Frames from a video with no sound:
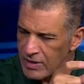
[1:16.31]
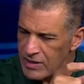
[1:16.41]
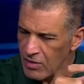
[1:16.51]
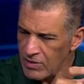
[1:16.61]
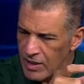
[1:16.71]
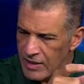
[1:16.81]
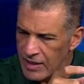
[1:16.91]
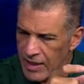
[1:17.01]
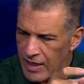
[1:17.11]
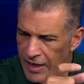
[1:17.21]
Eh,
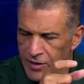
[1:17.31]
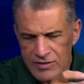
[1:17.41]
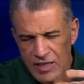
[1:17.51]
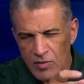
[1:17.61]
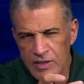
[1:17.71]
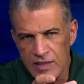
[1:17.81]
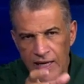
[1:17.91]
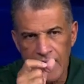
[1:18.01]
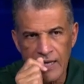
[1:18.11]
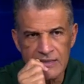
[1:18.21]
la 53
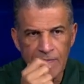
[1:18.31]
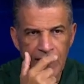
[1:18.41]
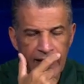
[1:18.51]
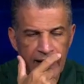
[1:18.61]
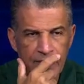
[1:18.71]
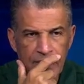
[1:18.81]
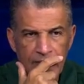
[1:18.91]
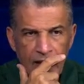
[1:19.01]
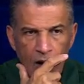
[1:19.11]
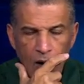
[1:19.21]
Asamblea
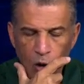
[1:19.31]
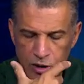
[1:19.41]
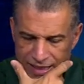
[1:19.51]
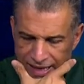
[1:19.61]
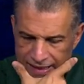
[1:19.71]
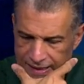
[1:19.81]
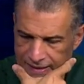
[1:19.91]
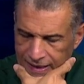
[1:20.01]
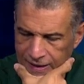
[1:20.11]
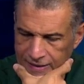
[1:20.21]
Ordinaria de
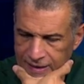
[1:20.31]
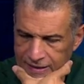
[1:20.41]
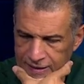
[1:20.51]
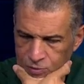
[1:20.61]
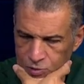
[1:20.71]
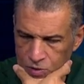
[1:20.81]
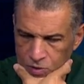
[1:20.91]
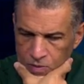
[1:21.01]
la, de la institución